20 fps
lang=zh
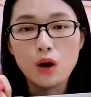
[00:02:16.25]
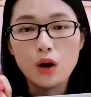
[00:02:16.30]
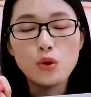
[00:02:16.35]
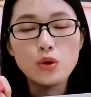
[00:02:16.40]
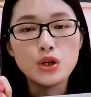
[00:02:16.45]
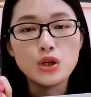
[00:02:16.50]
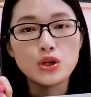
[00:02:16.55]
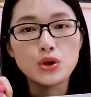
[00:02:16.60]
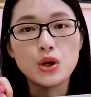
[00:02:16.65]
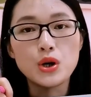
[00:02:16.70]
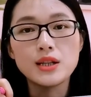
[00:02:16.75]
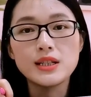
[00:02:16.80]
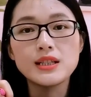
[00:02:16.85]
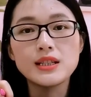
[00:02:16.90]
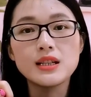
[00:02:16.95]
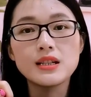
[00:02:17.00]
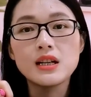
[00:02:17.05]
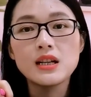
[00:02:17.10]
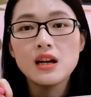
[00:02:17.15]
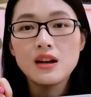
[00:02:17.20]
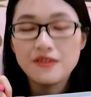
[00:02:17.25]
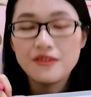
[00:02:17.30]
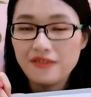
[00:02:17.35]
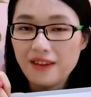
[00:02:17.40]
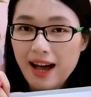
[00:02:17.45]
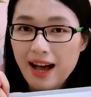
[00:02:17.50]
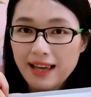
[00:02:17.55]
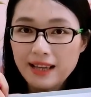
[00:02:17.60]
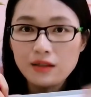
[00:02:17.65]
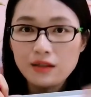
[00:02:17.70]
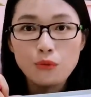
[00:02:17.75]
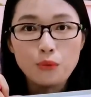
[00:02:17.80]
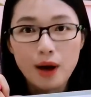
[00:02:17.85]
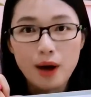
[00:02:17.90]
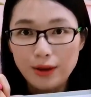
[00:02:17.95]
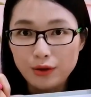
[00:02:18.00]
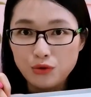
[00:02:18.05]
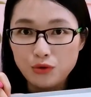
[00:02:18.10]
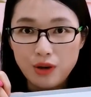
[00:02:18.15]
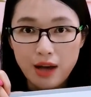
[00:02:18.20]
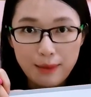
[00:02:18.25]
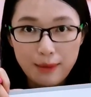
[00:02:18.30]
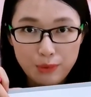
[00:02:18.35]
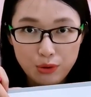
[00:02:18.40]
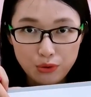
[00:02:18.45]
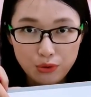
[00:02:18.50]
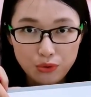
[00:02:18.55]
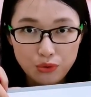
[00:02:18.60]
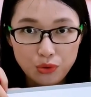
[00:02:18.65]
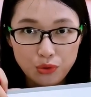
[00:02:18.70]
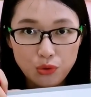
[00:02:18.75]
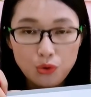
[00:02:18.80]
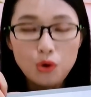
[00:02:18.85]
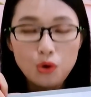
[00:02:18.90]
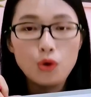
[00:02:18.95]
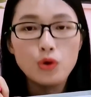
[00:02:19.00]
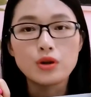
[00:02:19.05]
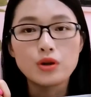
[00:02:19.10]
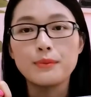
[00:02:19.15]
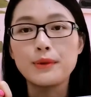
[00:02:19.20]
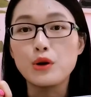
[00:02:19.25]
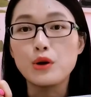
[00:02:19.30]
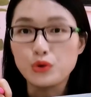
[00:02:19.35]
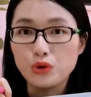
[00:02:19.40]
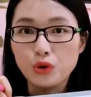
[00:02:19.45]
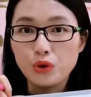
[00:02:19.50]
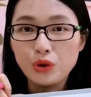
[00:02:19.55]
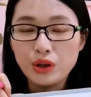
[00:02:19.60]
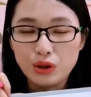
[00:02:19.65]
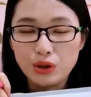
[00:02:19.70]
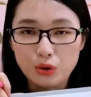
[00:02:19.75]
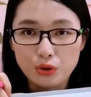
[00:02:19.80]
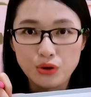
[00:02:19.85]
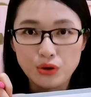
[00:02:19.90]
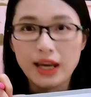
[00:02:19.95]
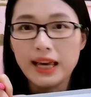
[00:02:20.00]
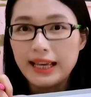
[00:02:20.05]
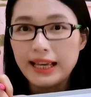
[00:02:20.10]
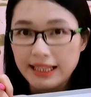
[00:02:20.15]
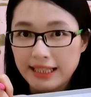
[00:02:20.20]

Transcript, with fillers: 或者说这些发音完全还没有学过或者没有学会的同学，